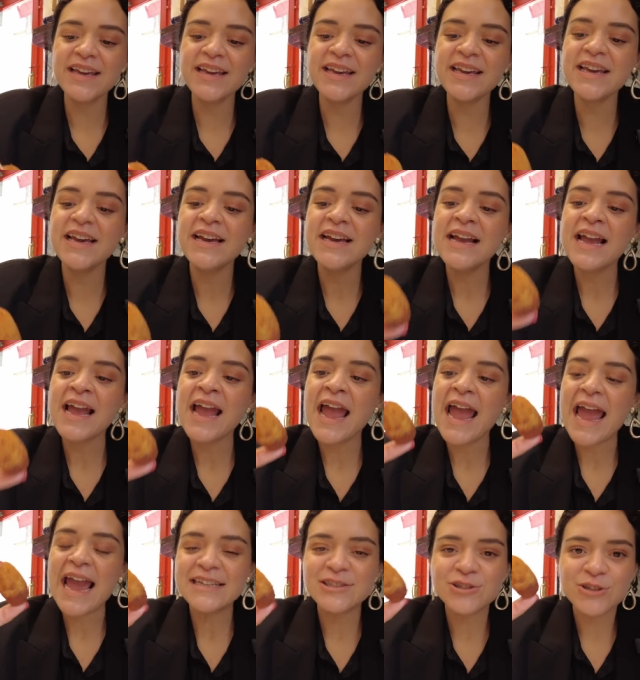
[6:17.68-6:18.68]
Y
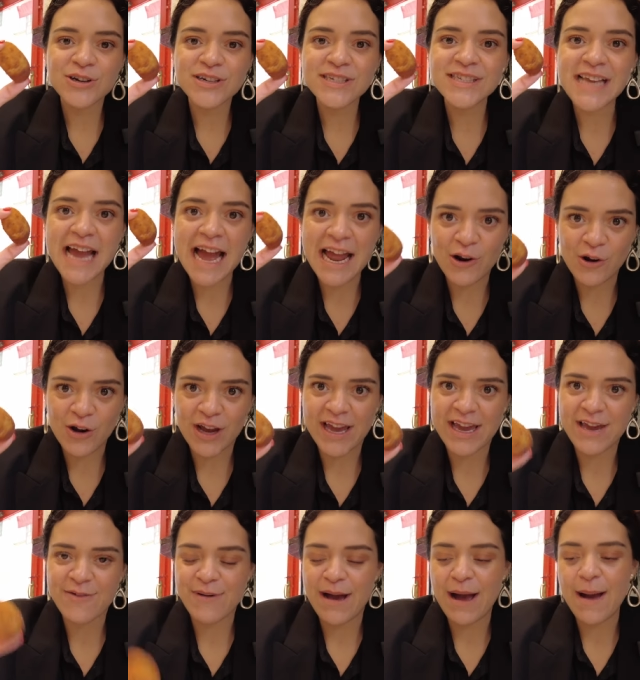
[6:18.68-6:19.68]
esto es a lo que
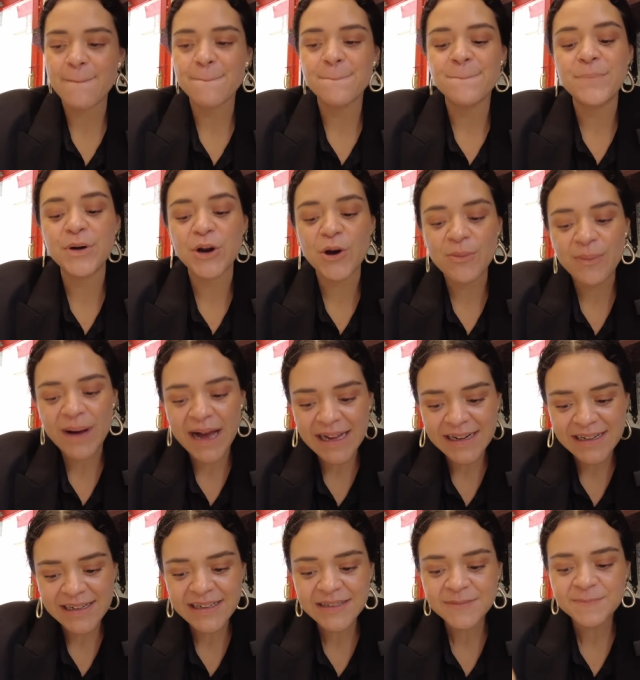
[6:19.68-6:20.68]
iba,
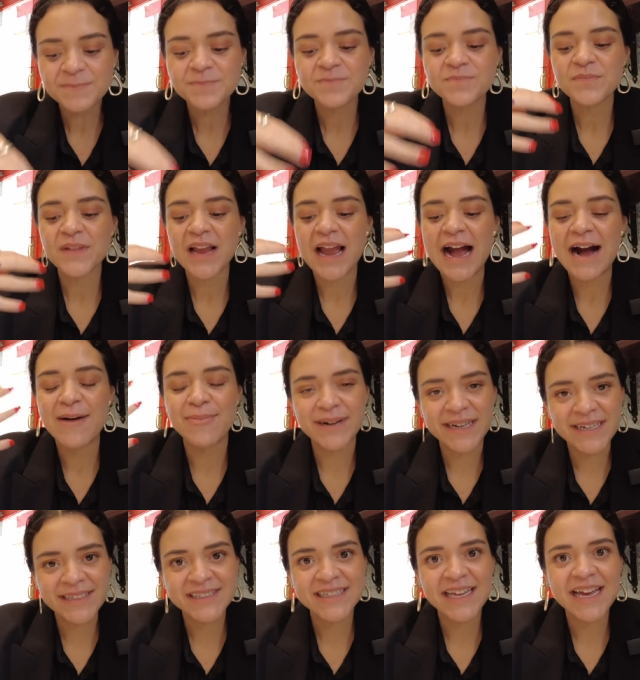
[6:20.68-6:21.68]
probar,
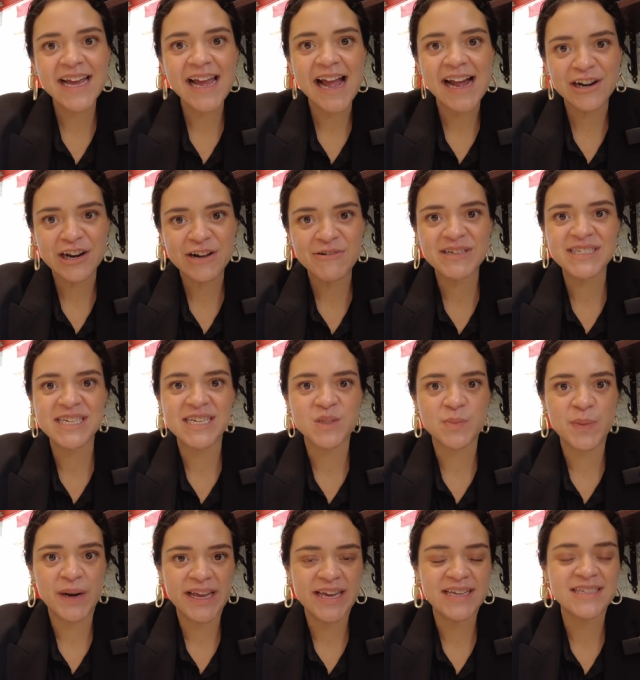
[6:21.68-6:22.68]
abrirte a nuevas
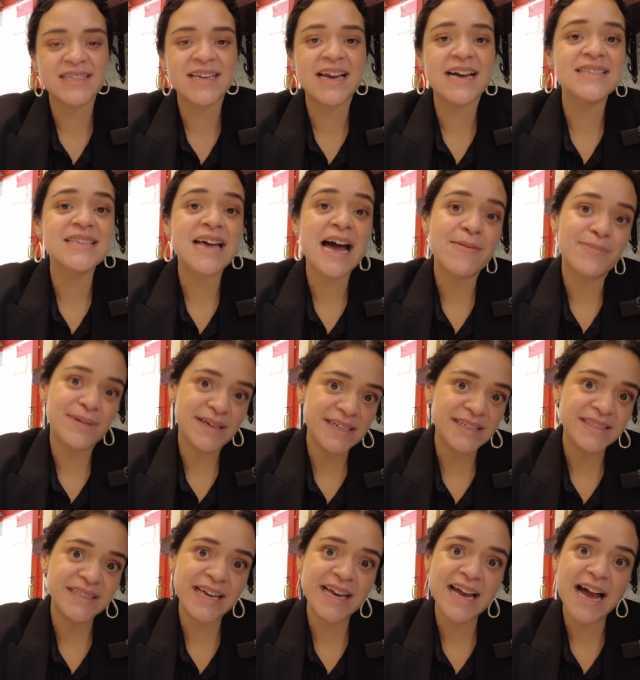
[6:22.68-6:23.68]
experiencias,
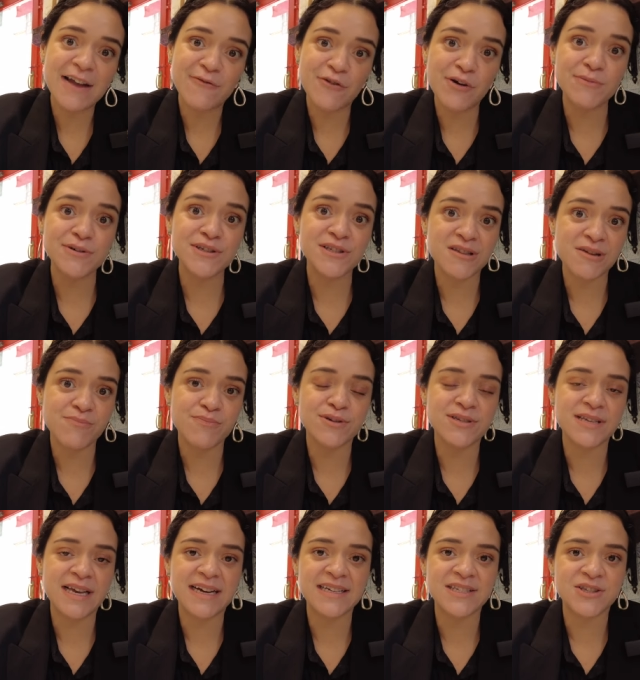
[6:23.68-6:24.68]
abrirte a nuevos tipos
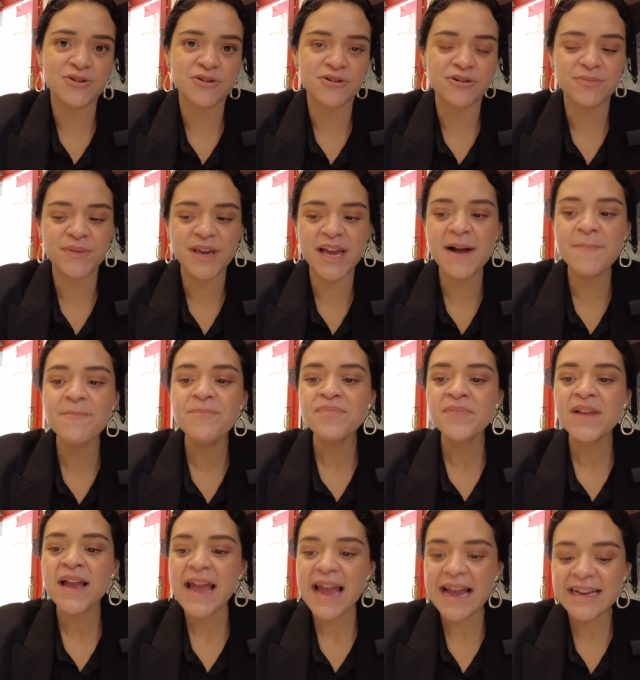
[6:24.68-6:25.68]
de gastronomía,
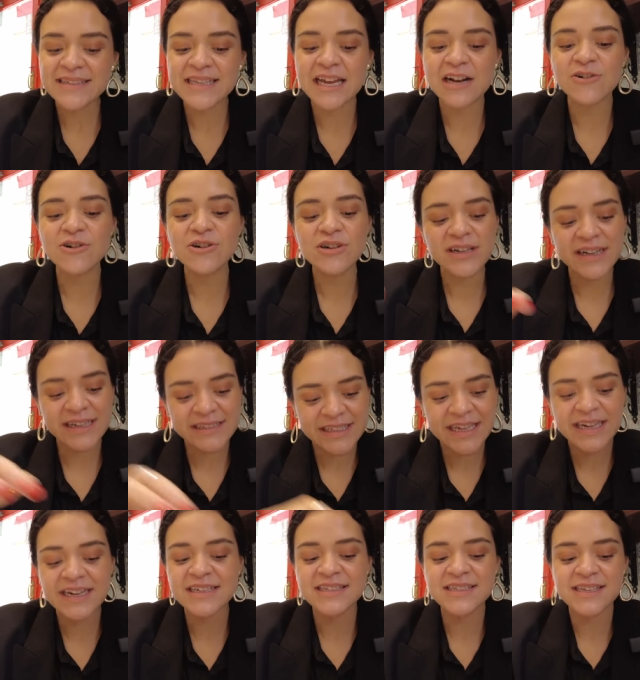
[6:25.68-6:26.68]
es algo que
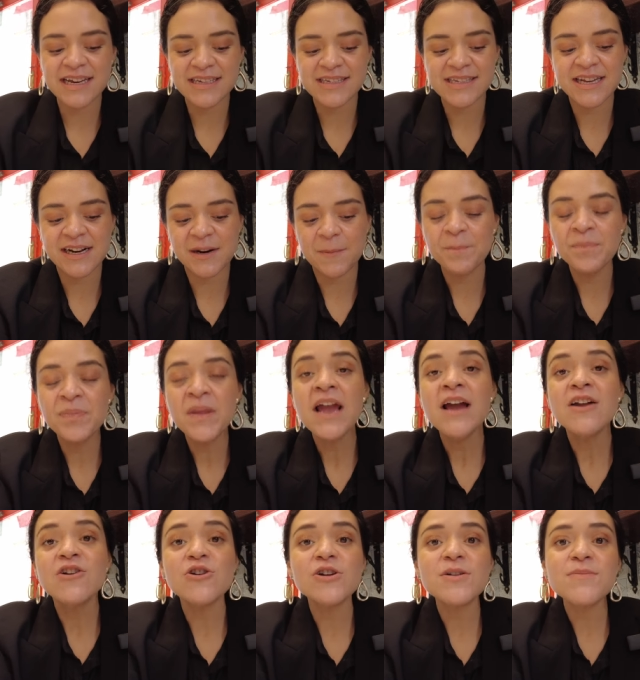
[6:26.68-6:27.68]
tienes que hacer
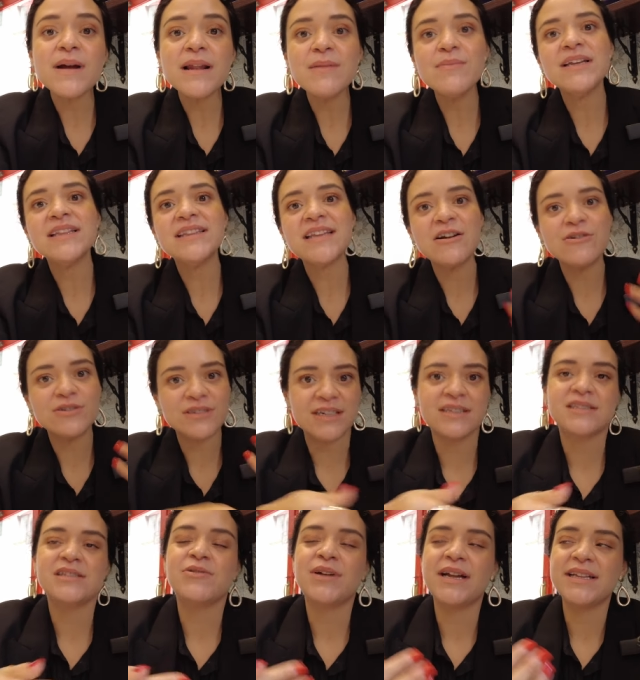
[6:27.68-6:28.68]
Normalmente los
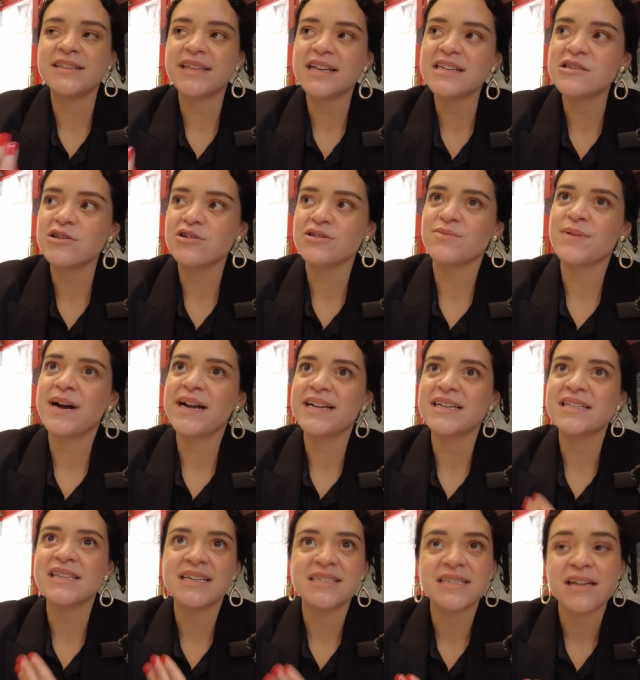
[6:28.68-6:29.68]
restaurantes, los
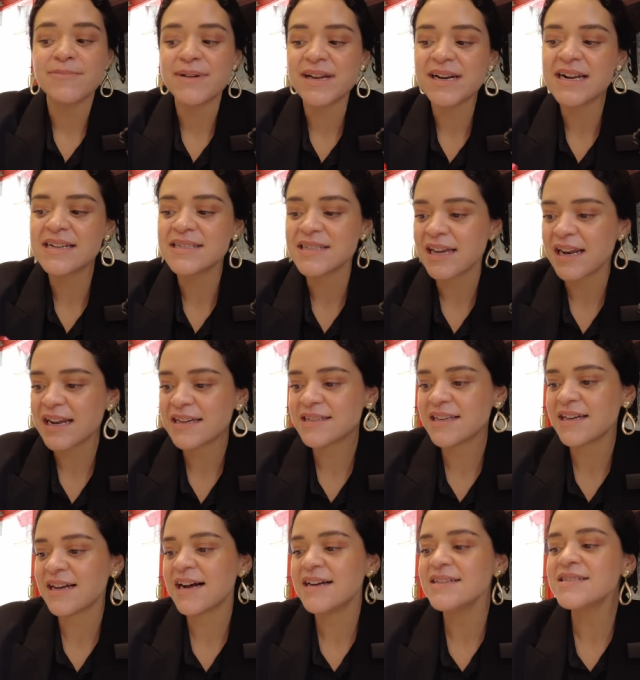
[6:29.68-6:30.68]
bares, las tabernas
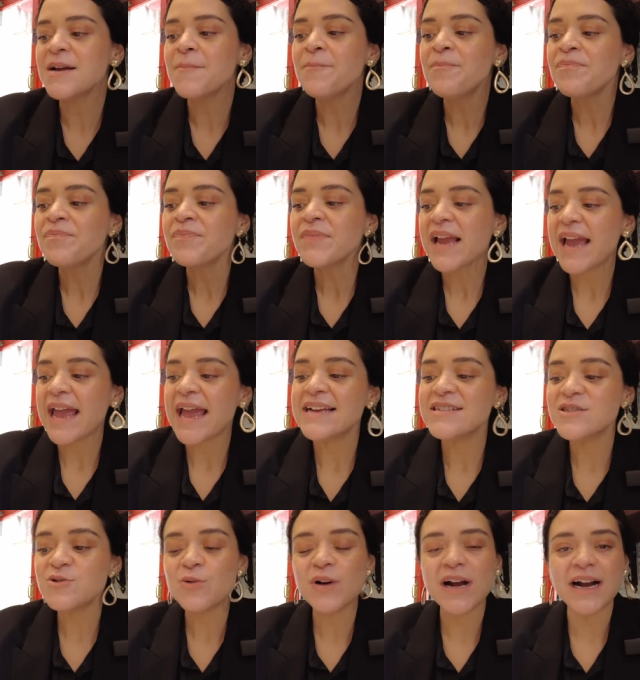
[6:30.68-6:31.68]
clásicas,
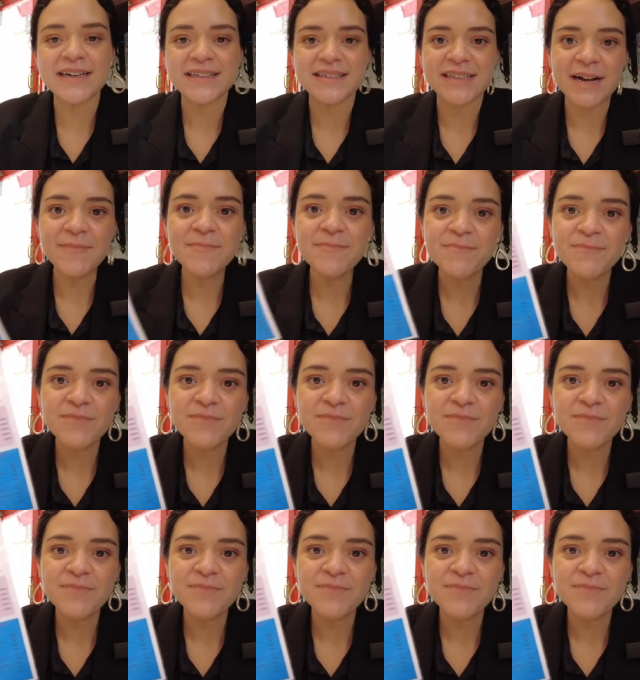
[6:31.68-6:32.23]
en su carta